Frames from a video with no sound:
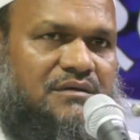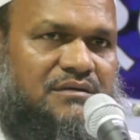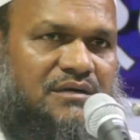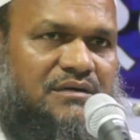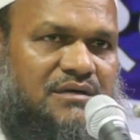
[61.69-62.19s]

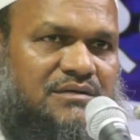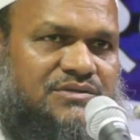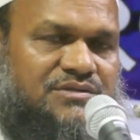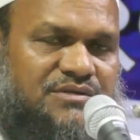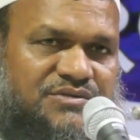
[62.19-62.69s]
عن
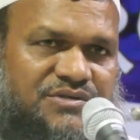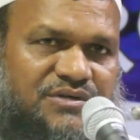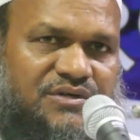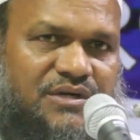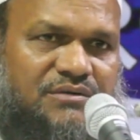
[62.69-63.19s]
انس
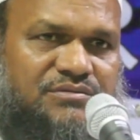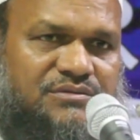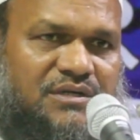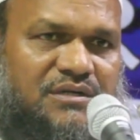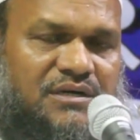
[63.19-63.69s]
رضي الله
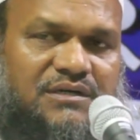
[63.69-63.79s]
تعالى